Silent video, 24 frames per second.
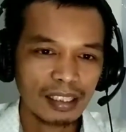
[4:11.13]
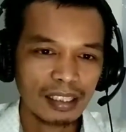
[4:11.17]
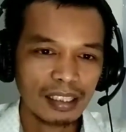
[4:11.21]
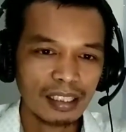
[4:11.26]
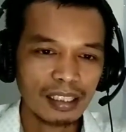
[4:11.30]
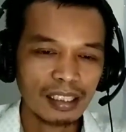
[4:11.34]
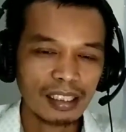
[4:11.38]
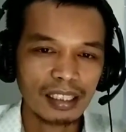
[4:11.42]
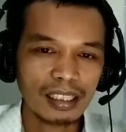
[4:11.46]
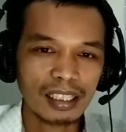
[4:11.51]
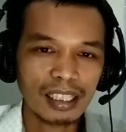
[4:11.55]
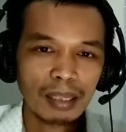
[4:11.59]

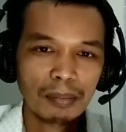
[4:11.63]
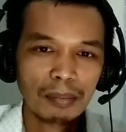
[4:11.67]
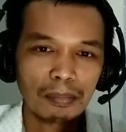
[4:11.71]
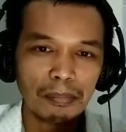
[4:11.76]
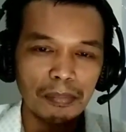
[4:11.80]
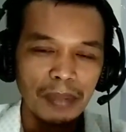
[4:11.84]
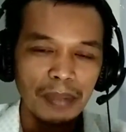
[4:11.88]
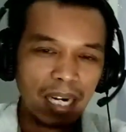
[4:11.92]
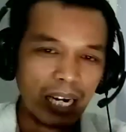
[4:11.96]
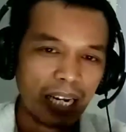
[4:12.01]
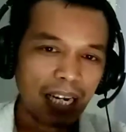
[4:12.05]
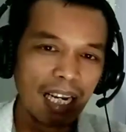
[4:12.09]
e,
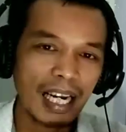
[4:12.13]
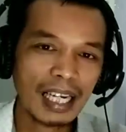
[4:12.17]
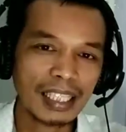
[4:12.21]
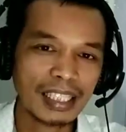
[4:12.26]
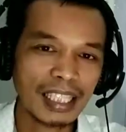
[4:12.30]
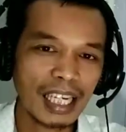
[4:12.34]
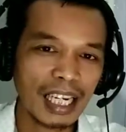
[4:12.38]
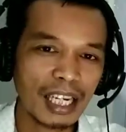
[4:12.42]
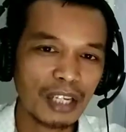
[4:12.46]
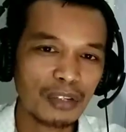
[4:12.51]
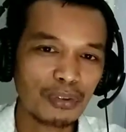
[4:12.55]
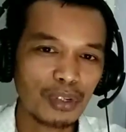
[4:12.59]
tim pengarah
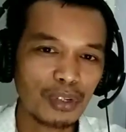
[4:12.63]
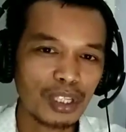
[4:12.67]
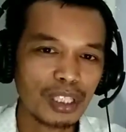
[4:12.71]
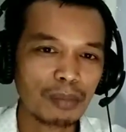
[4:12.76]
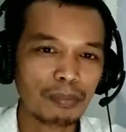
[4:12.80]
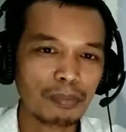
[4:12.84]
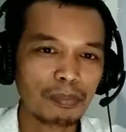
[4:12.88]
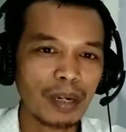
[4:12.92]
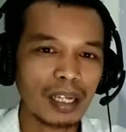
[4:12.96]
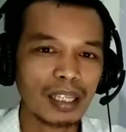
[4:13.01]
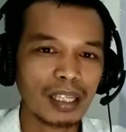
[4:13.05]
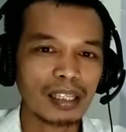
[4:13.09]
acara juga
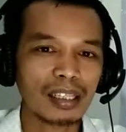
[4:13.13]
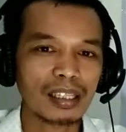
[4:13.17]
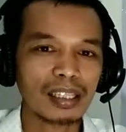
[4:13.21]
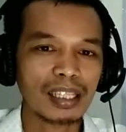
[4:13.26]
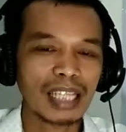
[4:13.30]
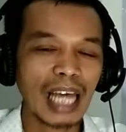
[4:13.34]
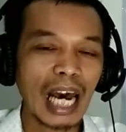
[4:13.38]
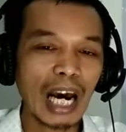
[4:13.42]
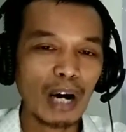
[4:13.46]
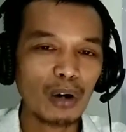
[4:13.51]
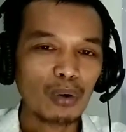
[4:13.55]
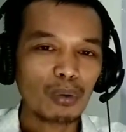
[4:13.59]
sempat
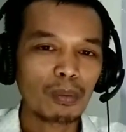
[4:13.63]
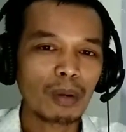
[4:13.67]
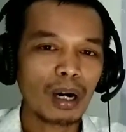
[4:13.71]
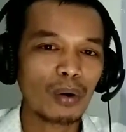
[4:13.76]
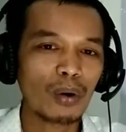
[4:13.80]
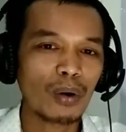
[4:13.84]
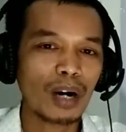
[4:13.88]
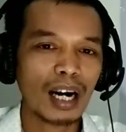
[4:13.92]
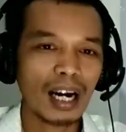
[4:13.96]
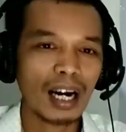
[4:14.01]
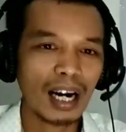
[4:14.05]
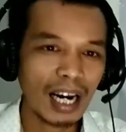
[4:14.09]
tahu
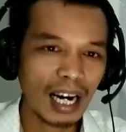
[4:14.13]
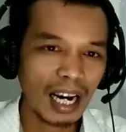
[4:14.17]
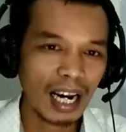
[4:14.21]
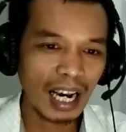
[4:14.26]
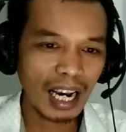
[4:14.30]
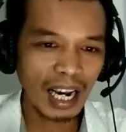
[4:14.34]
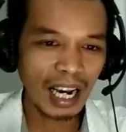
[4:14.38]
bahwa